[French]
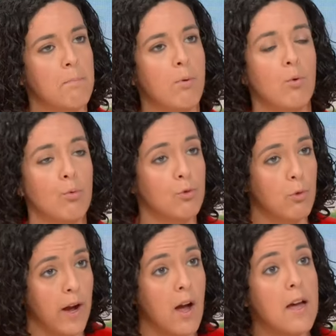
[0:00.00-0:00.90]
pour
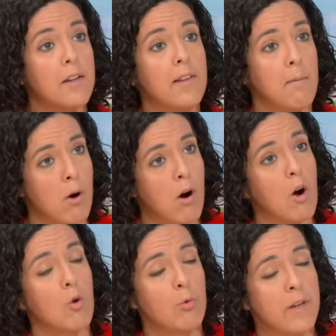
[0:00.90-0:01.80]
construire
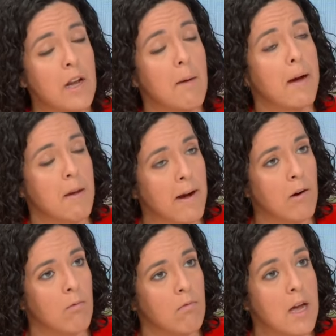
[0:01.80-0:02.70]
d'abord, oui, l'après
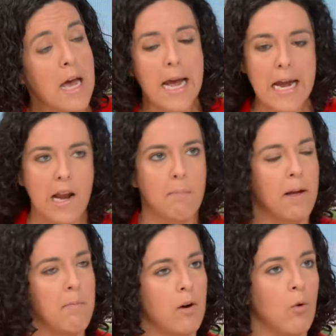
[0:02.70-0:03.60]
Macron. Et l'après
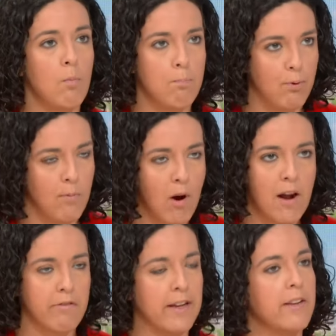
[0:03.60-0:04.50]
Macron, pour moi,
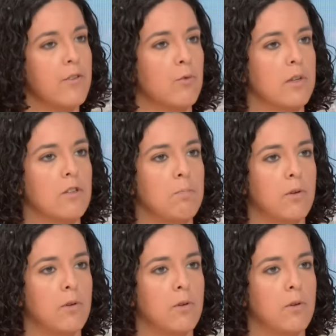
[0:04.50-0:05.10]
la vraie question. Et après Macron,